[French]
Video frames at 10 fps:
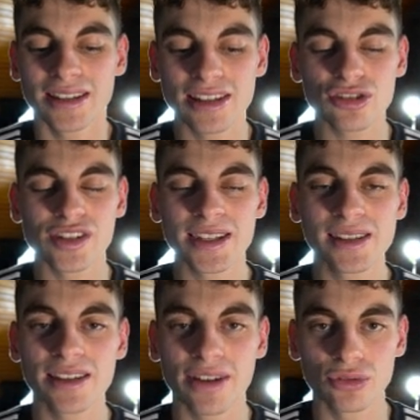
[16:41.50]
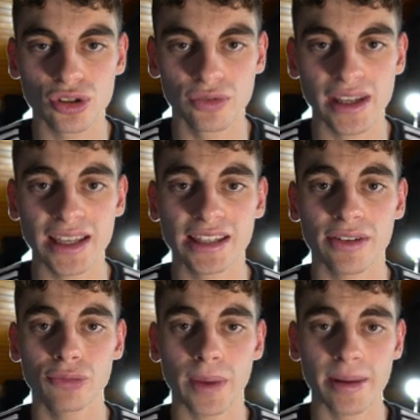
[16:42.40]
c'est ce site qui va nous sauver et qui
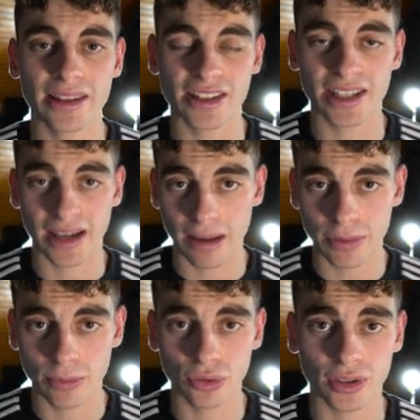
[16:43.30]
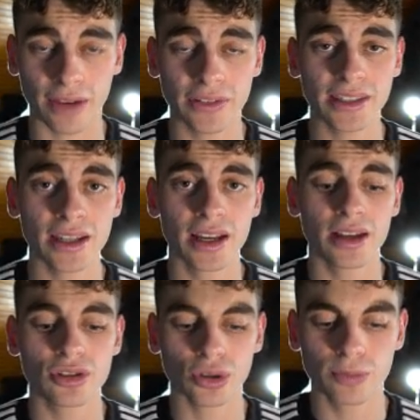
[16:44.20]
va nous permettre d'attirer rapidement du trafic
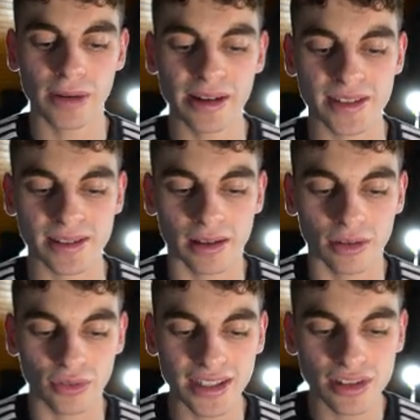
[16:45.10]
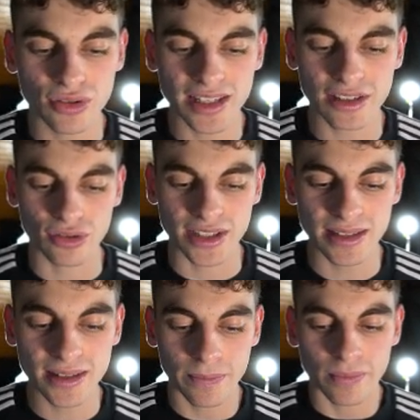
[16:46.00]
sur notre playlist. Donc qu'est-ce que c'est que ce
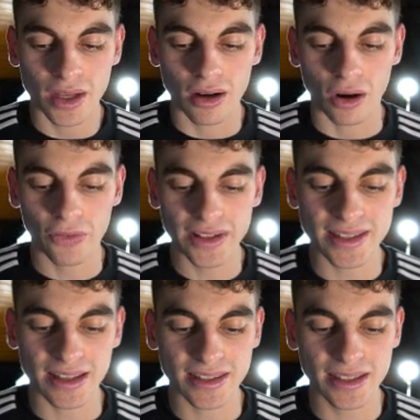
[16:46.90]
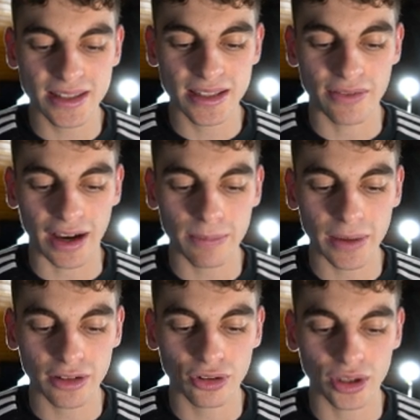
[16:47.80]
site En fait, c'est un site qui va
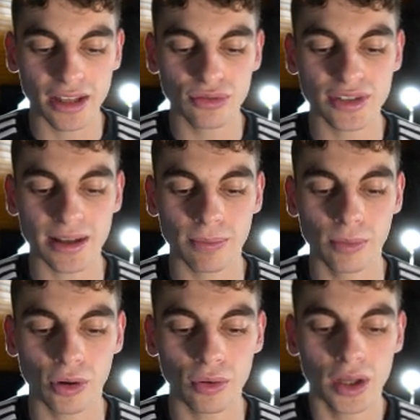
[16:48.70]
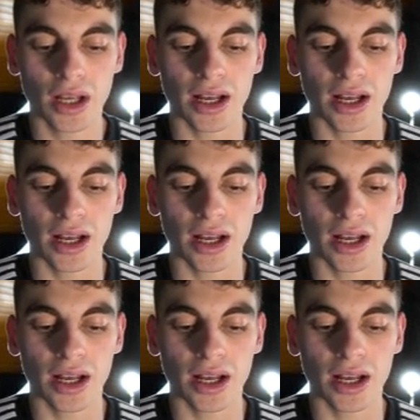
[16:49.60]
répertorier tout simplement